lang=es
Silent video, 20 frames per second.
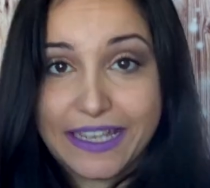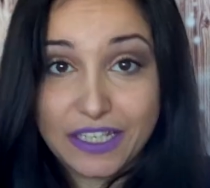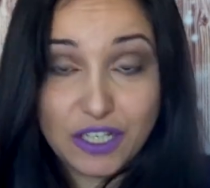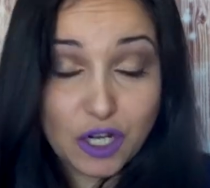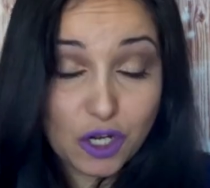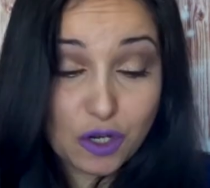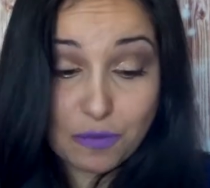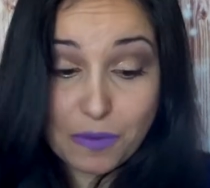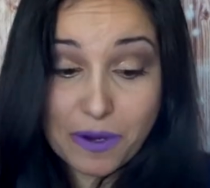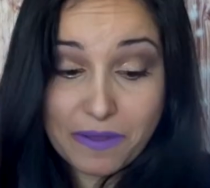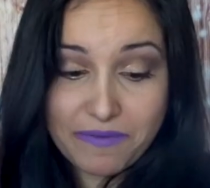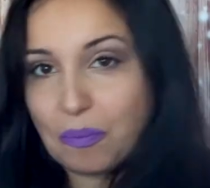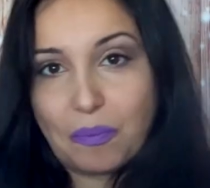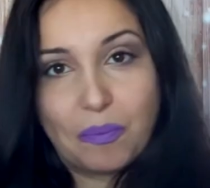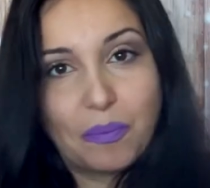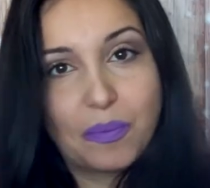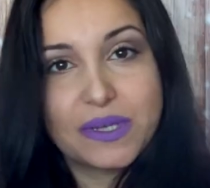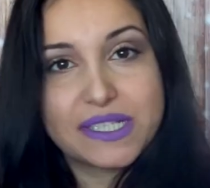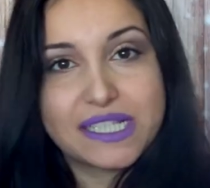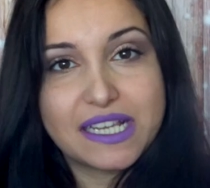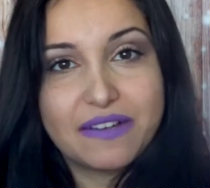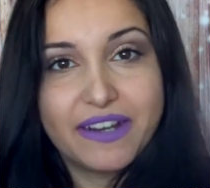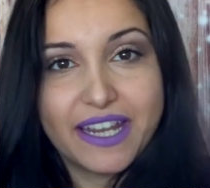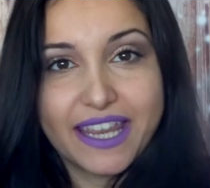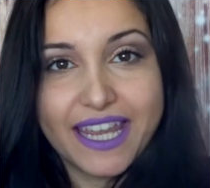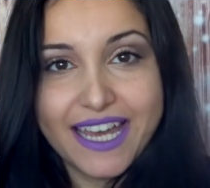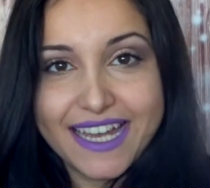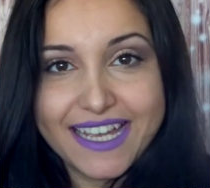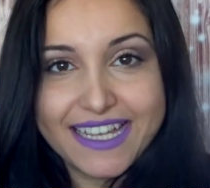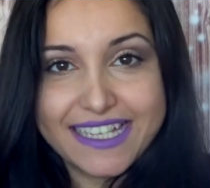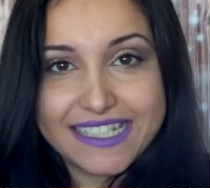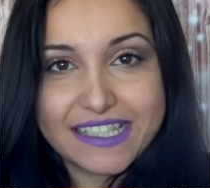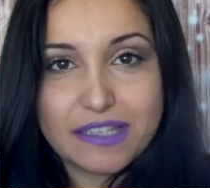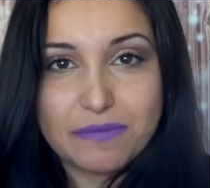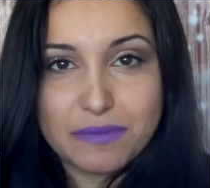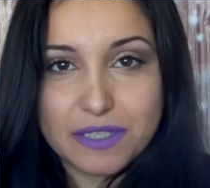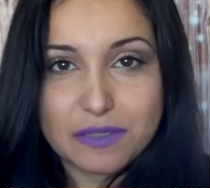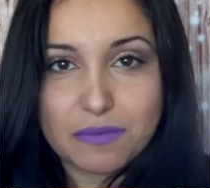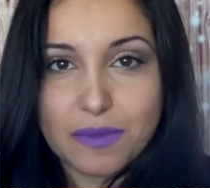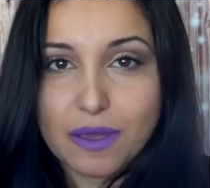ahí no lo mueve. Pues la verdad,
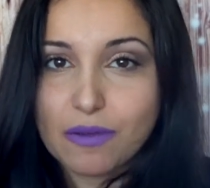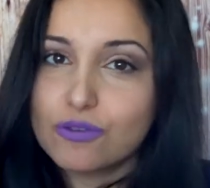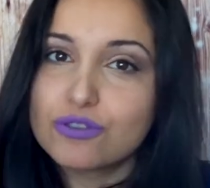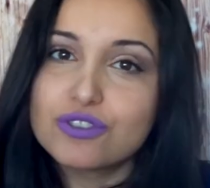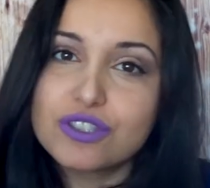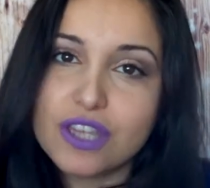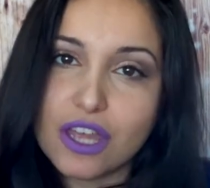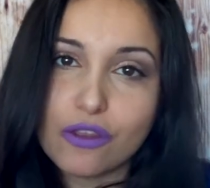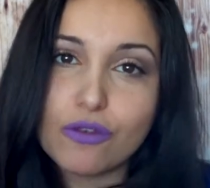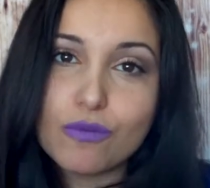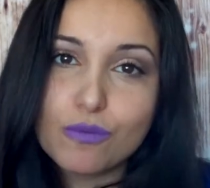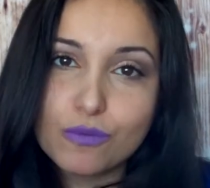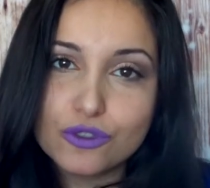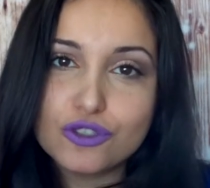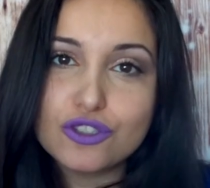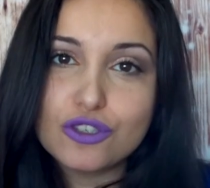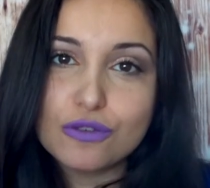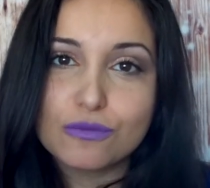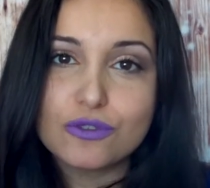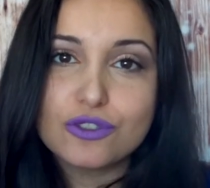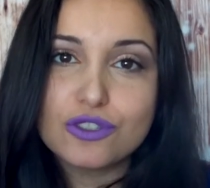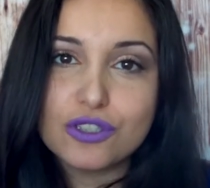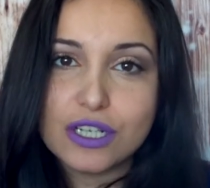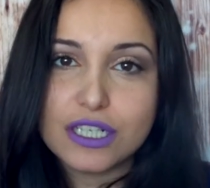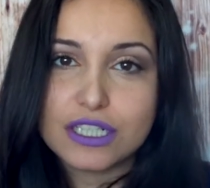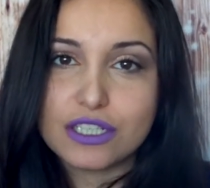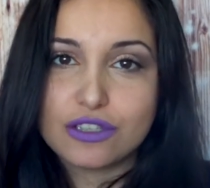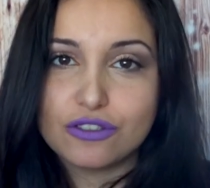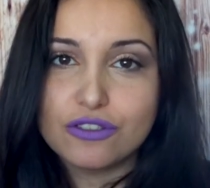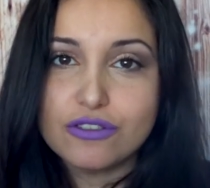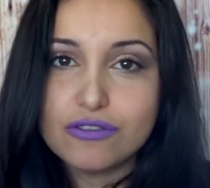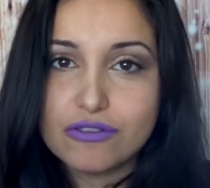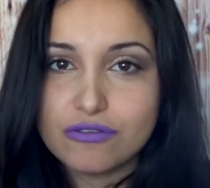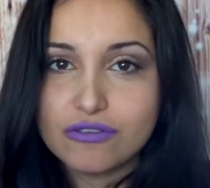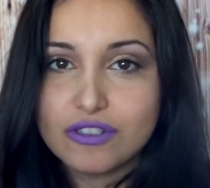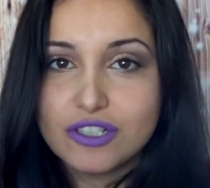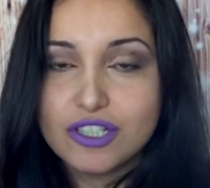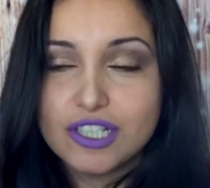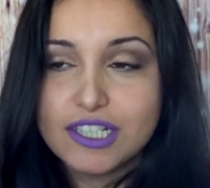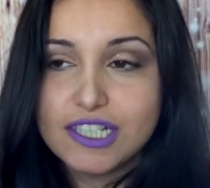este mes me han gustado mucho, mucho las dos.